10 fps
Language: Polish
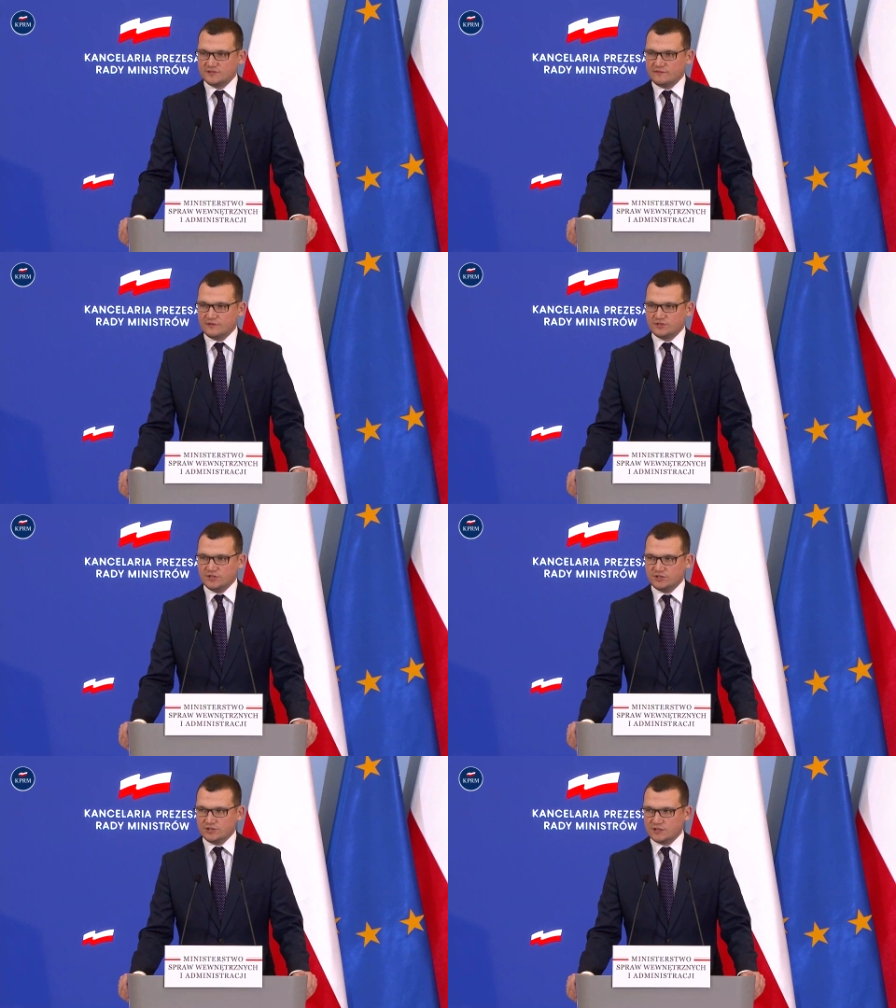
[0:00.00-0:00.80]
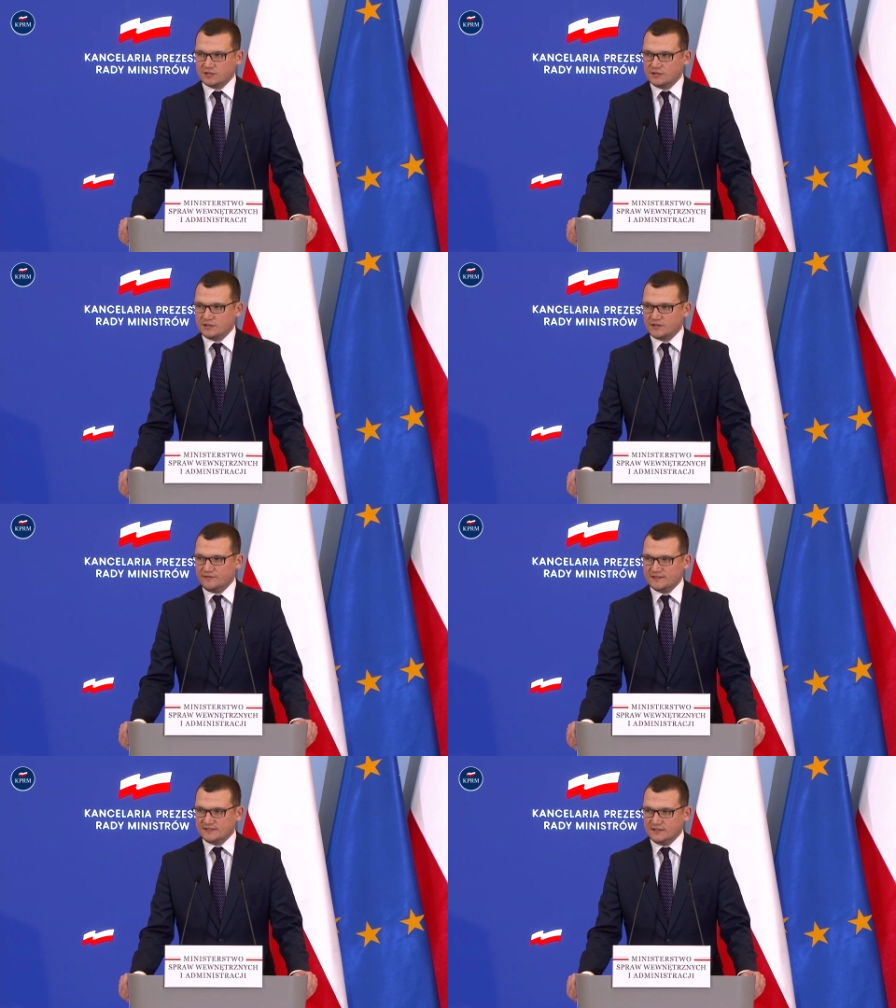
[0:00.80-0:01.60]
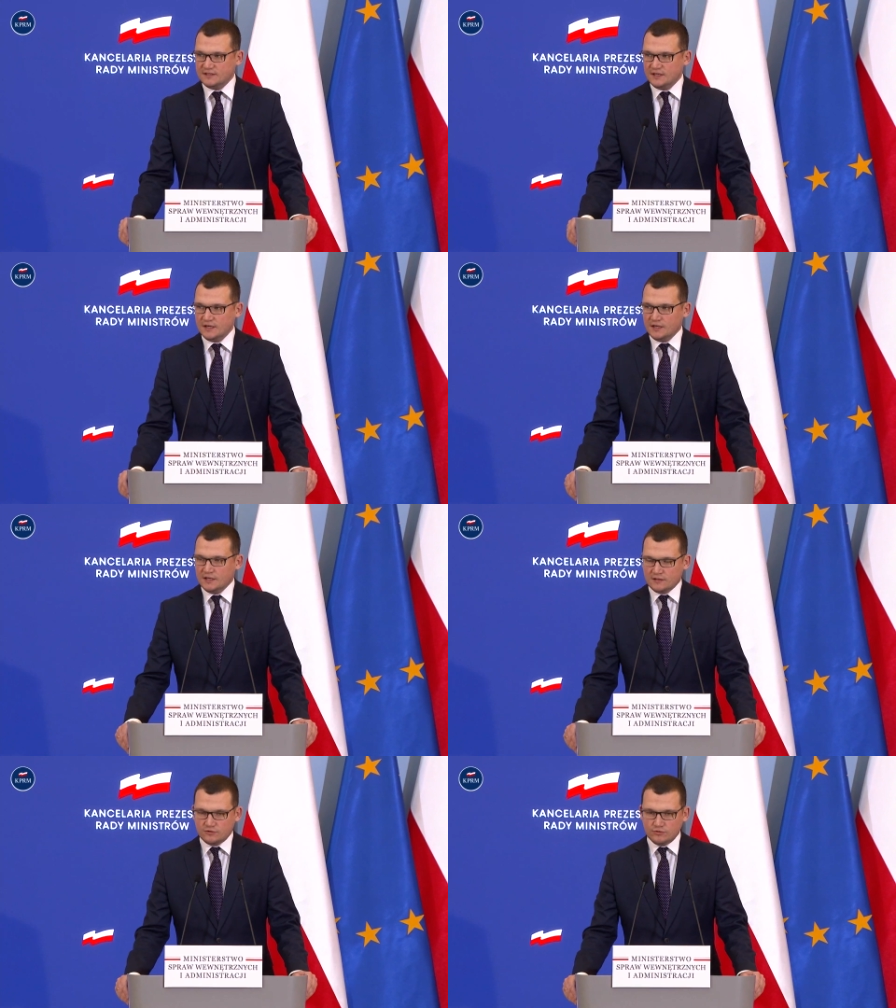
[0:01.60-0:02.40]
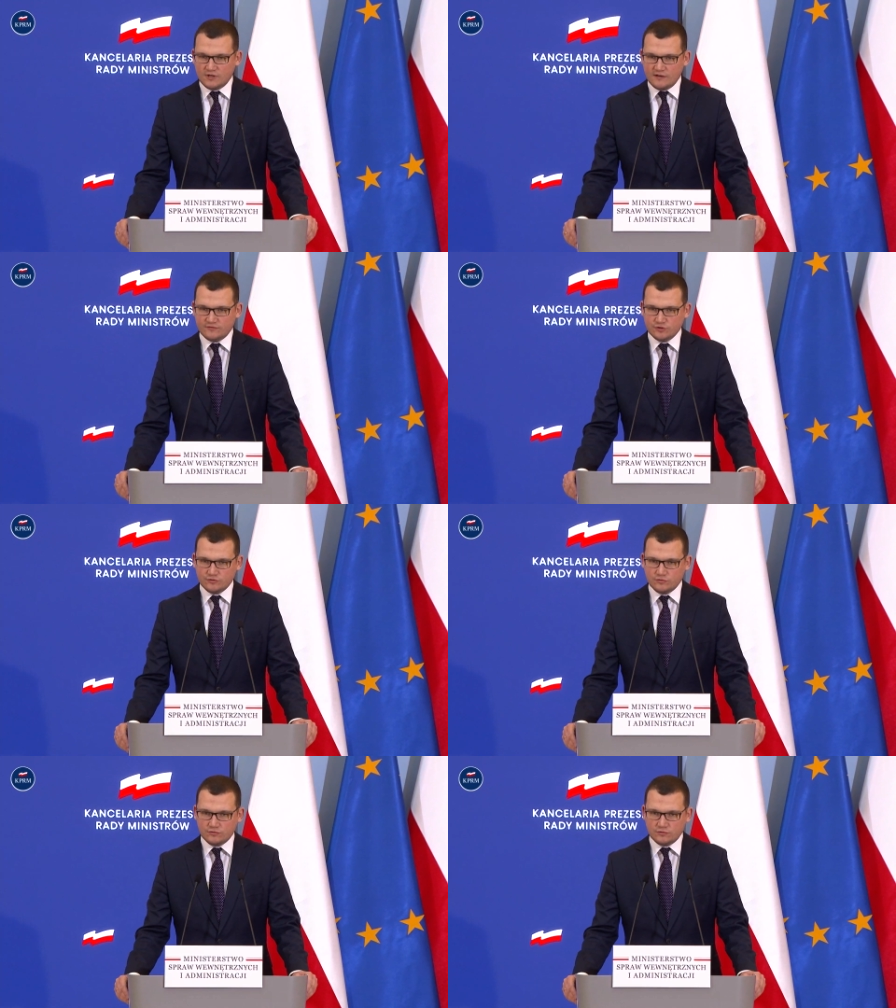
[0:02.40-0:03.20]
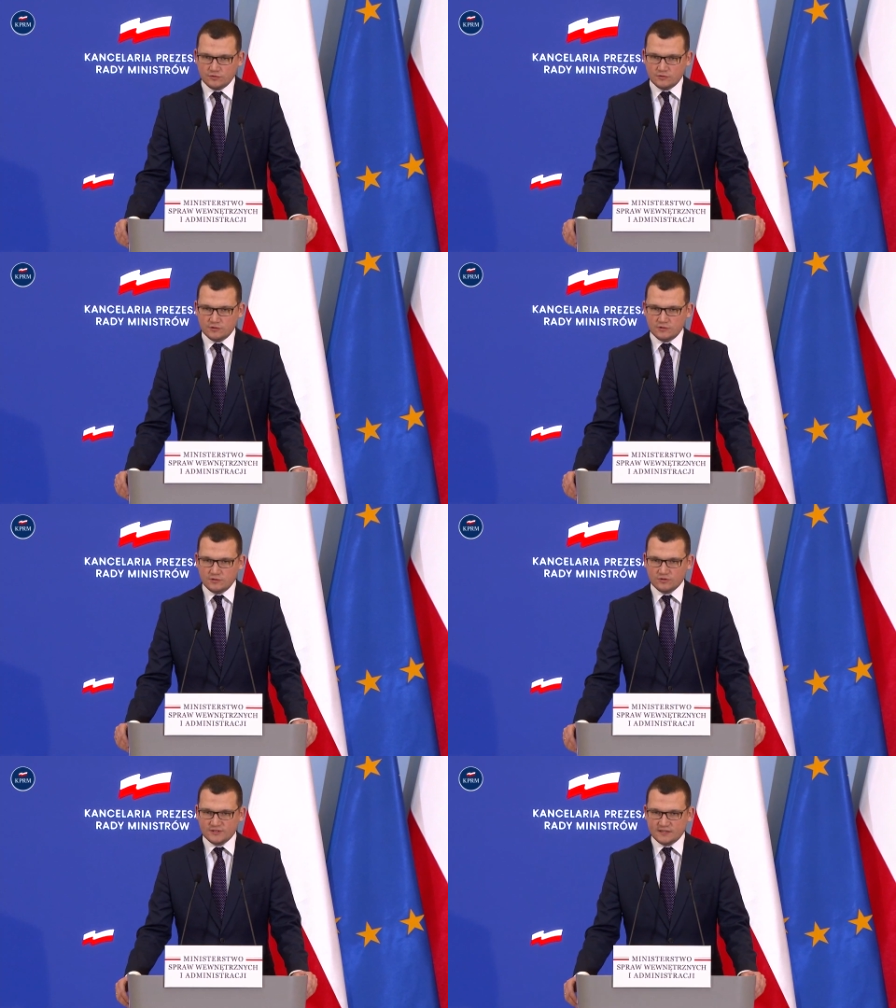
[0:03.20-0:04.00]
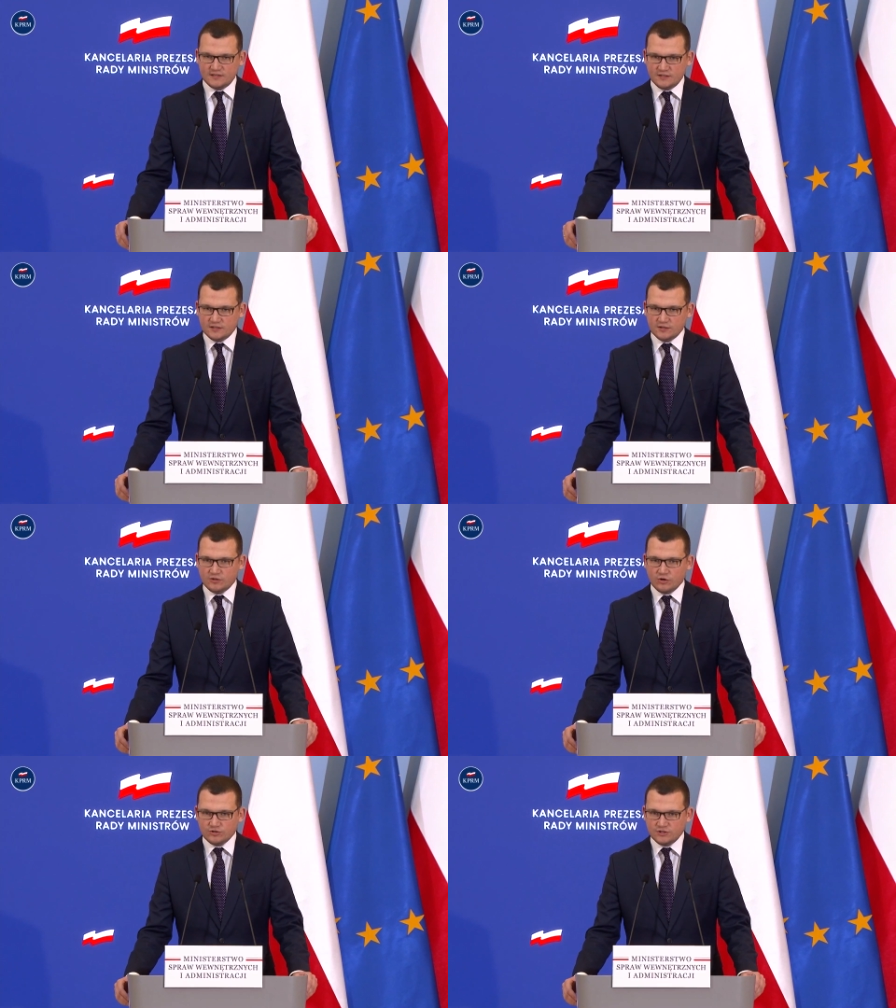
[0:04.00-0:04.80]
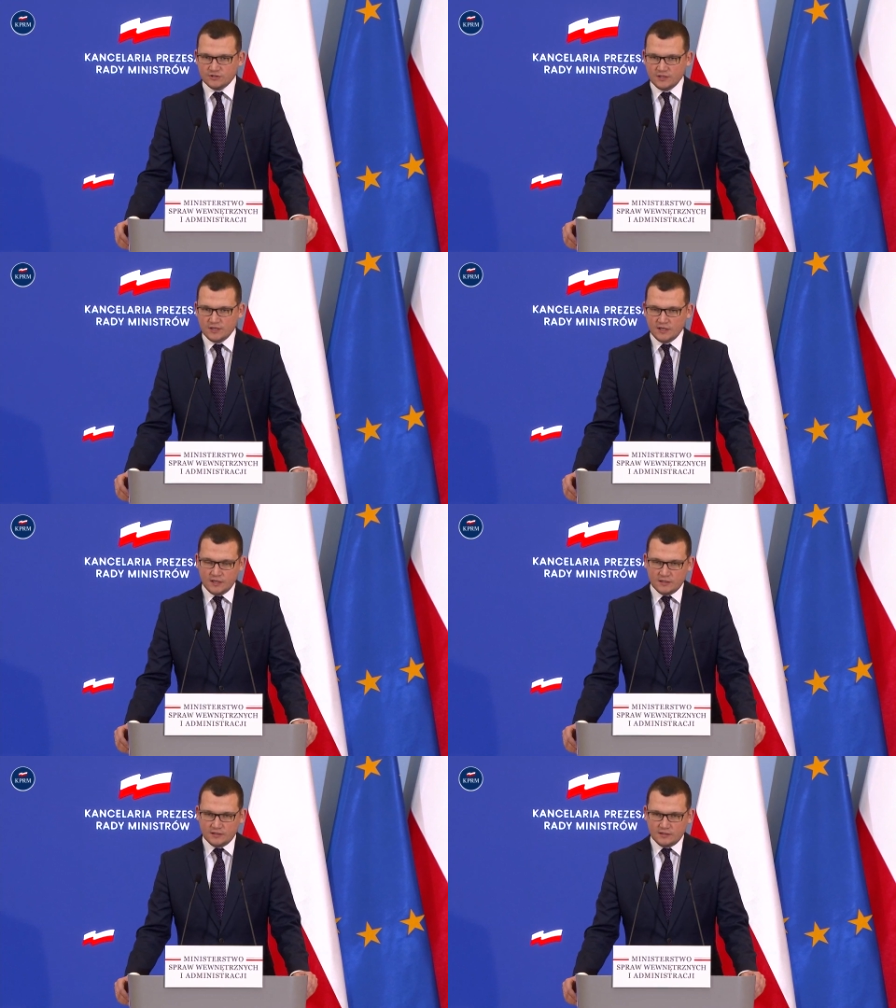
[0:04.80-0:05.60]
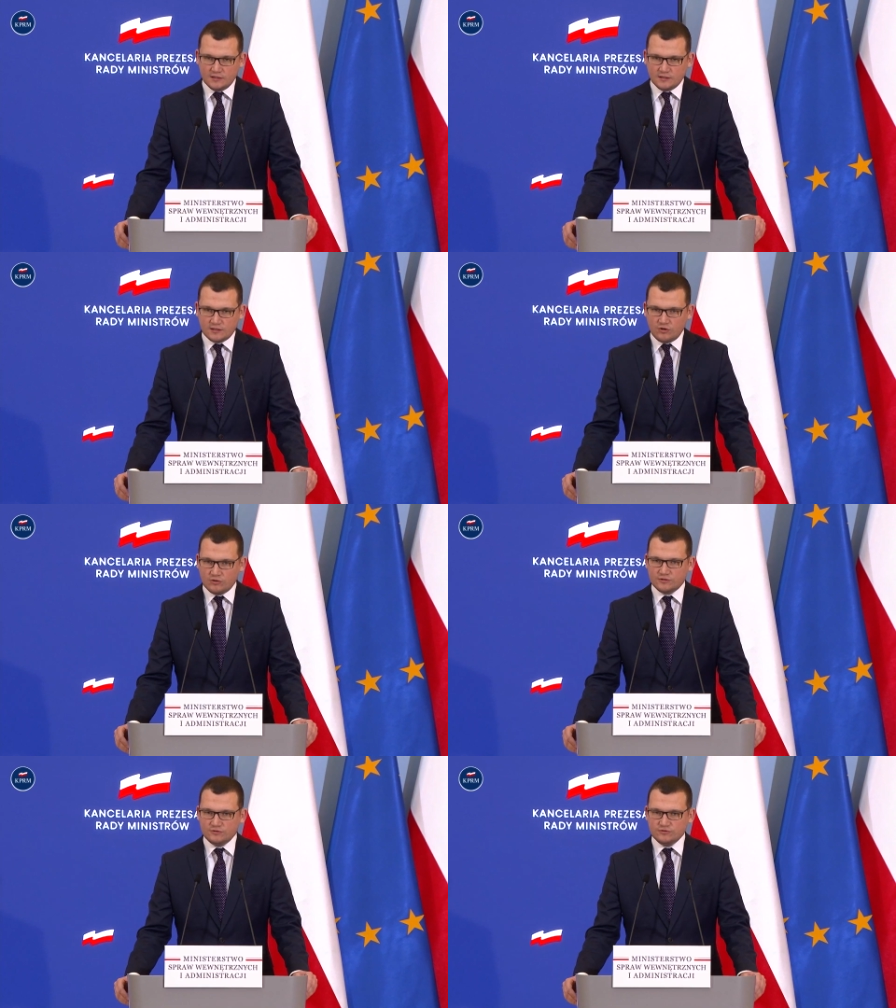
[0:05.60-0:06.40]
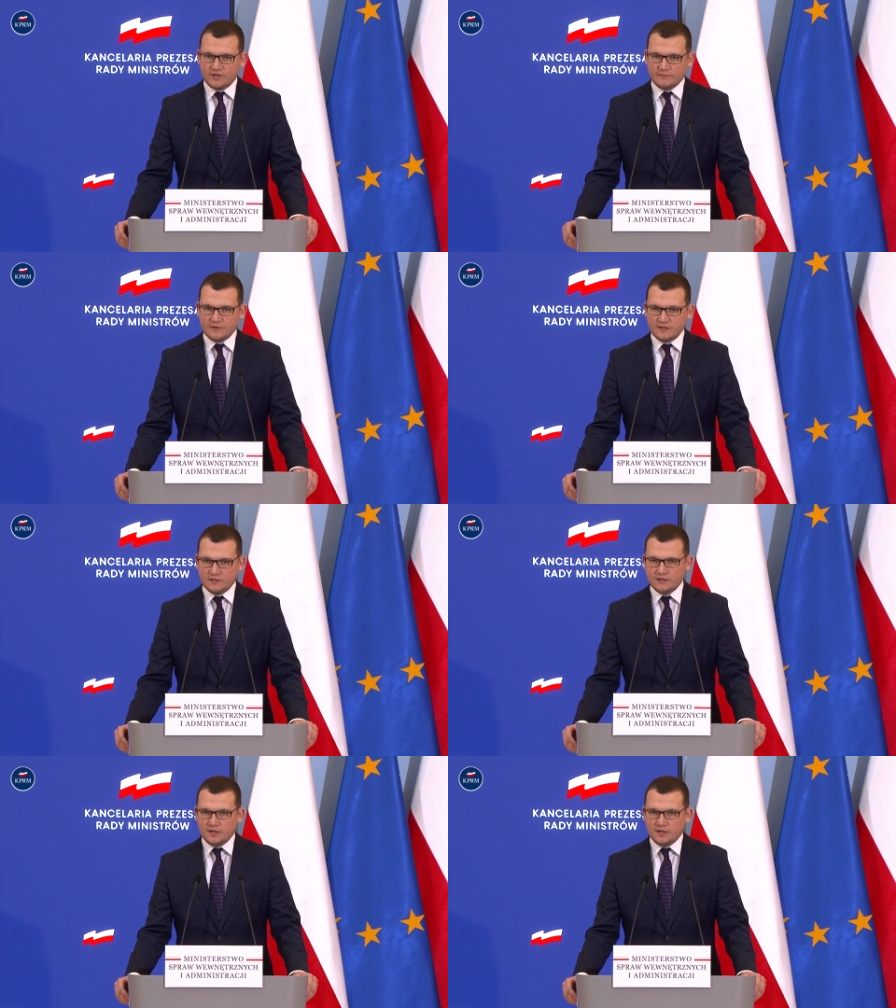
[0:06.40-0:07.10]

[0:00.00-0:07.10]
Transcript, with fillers: Z najważniejszych e, kwestii, które w ciągu e, ostatnich godzin e, koordynujemy,